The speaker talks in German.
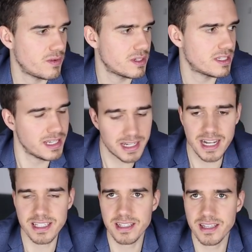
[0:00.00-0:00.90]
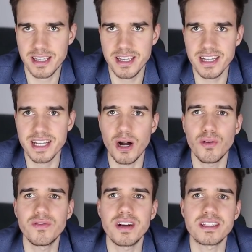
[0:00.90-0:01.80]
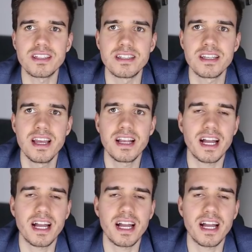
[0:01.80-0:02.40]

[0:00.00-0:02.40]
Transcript: oder sehr krass kirchlich aufgewachsen ist,